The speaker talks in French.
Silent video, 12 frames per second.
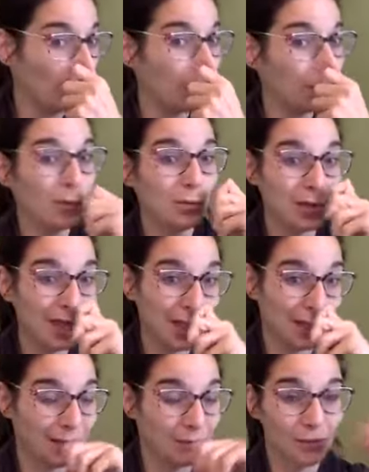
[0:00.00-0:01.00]
depuis que
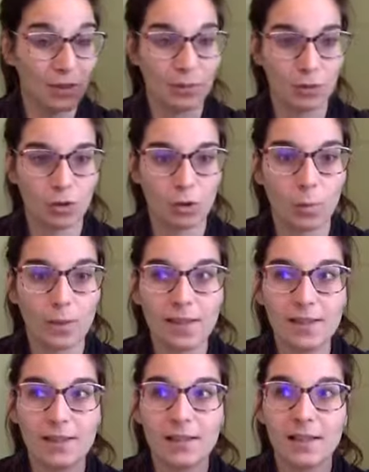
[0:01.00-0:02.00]
j'ai monté mon
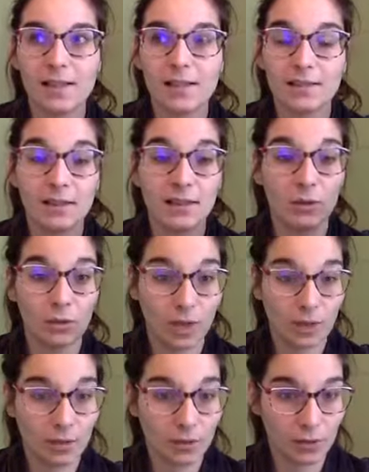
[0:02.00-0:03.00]
entreprise, c'est le
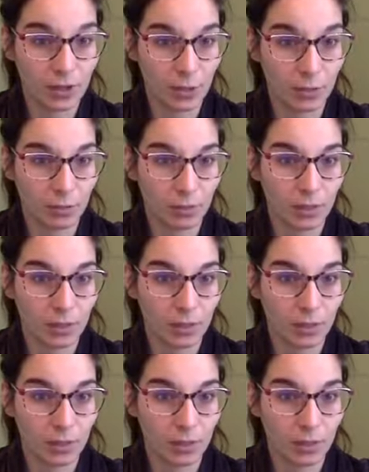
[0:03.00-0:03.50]
travail en équipe.